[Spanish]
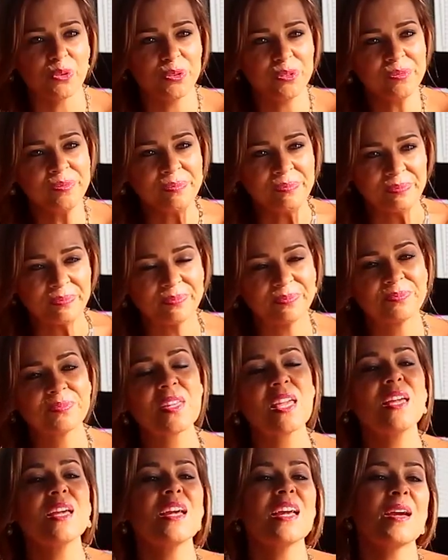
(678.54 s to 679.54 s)
¿no? Ajá.
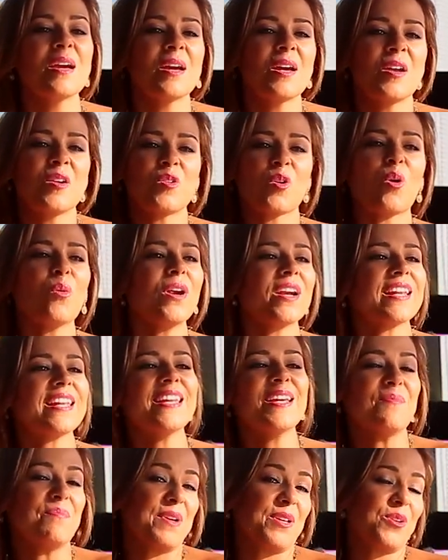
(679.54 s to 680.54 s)
Robert,
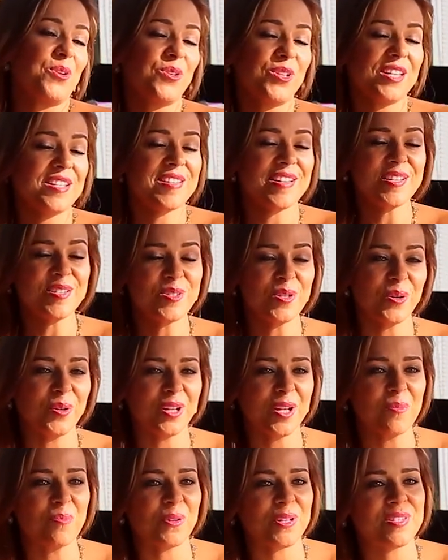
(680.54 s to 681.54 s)
y en medio de esa
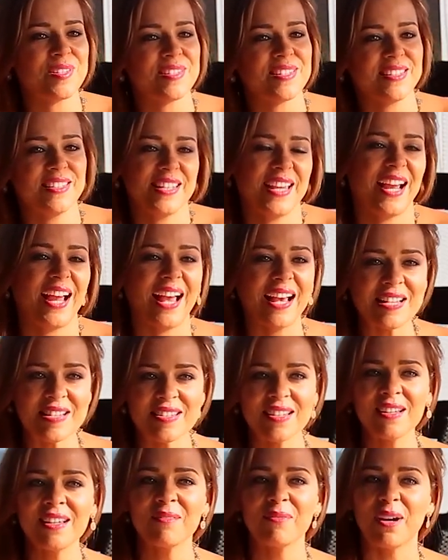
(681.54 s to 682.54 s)
historia, pues
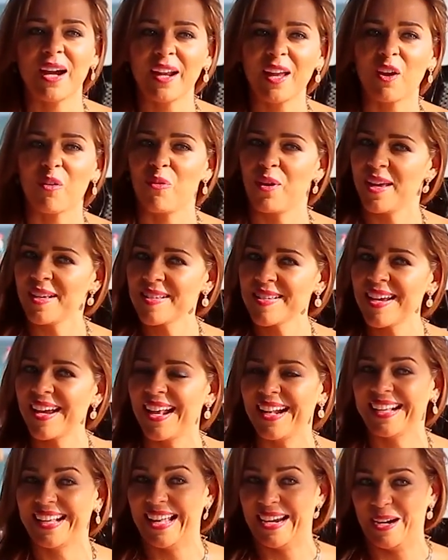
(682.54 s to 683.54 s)
llegaste varias veces
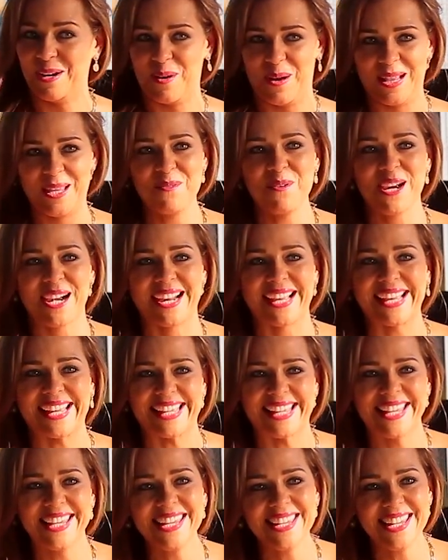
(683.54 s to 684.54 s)
al Carnaval de
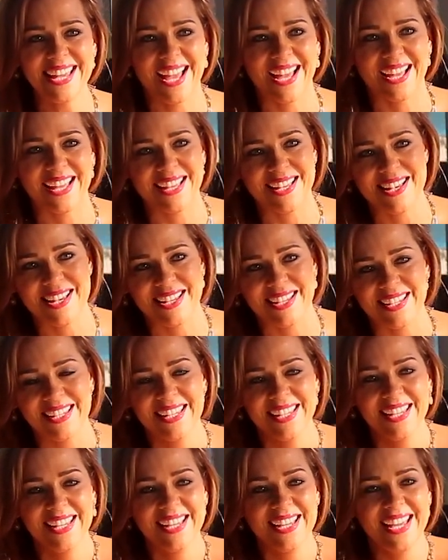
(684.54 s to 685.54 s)
Barranquilla. Eh.
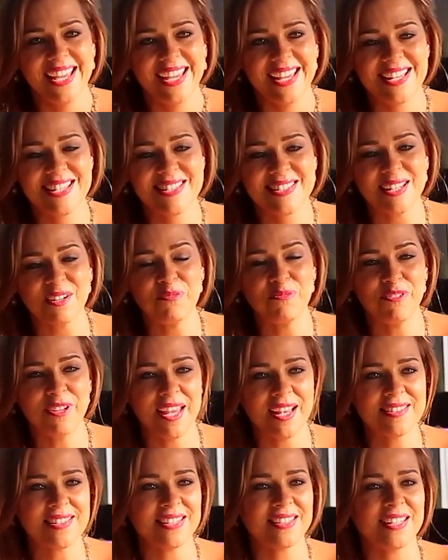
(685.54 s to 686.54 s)
Esta
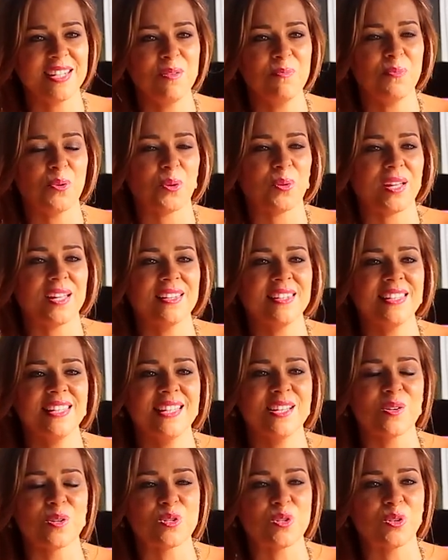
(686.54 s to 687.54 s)
fiesta tan importante
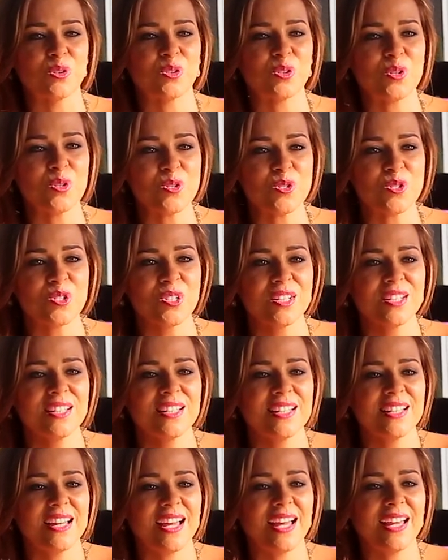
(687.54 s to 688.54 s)
de nosotros
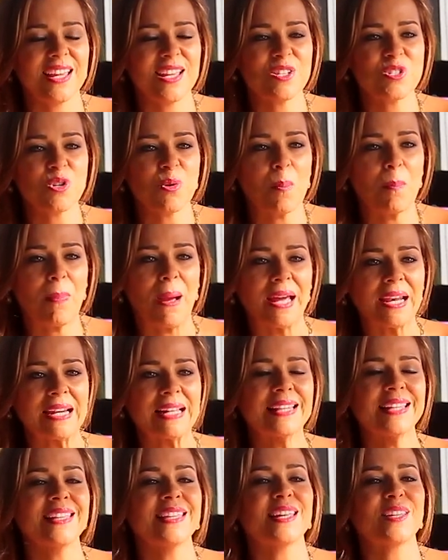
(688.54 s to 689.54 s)
ha hecho
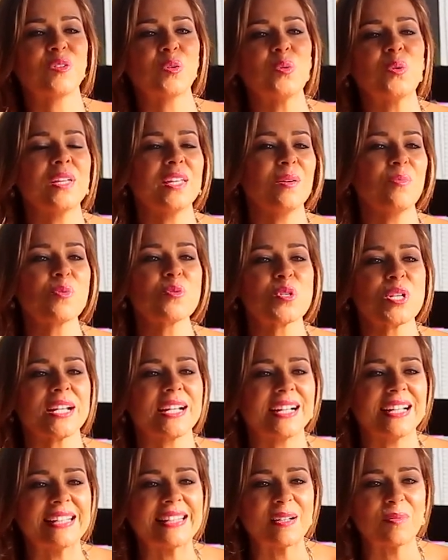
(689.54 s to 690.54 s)
parte de tu vida
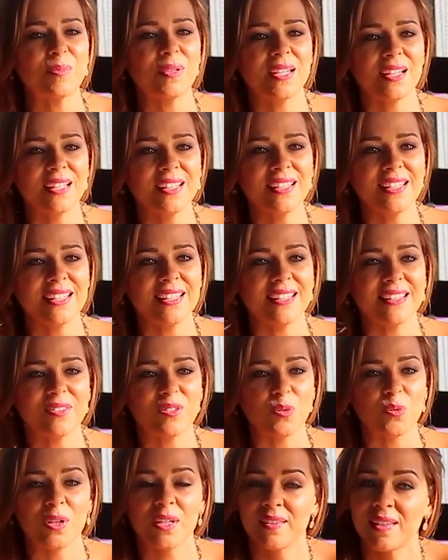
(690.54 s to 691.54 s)
musical también y
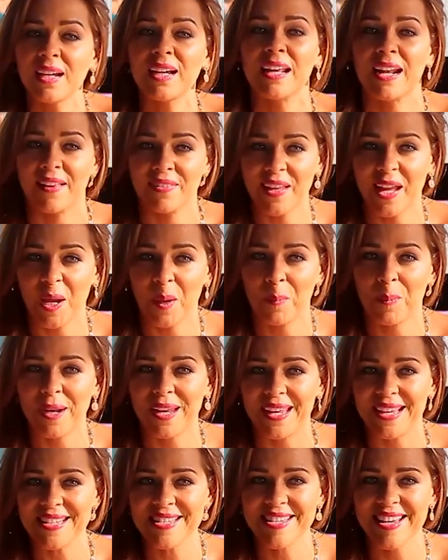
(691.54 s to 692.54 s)
tuviste grandes
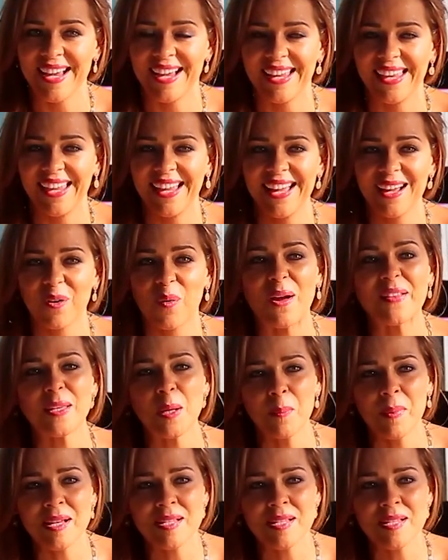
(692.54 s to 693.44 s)
experiencias Ahí ¿Cuántas